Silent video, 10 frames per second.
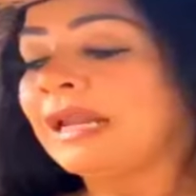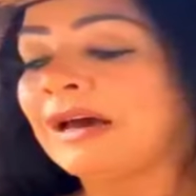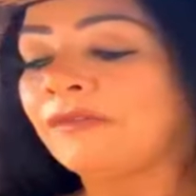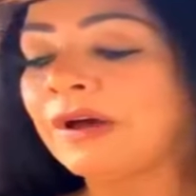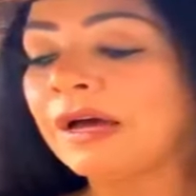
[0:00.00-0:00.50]

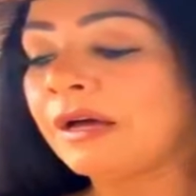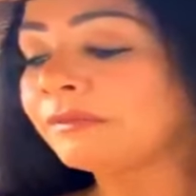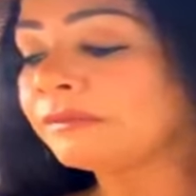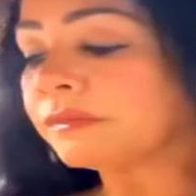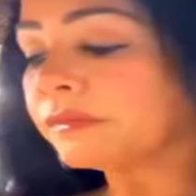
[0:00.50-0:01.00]
la faja
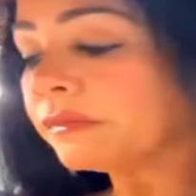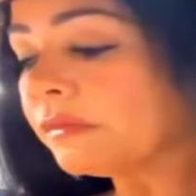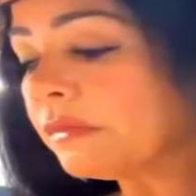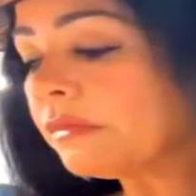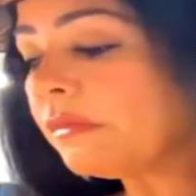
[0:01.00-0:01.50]

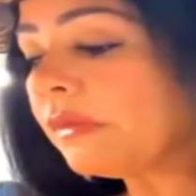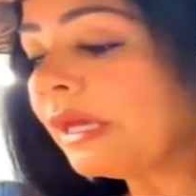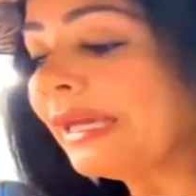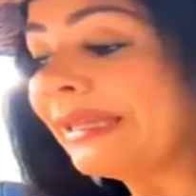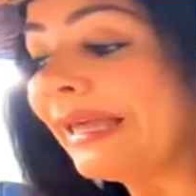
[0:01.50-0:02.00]

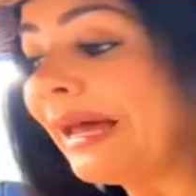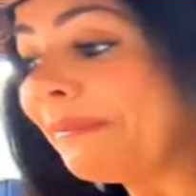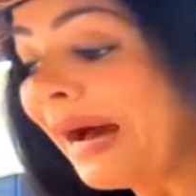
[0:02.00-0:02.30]
y te la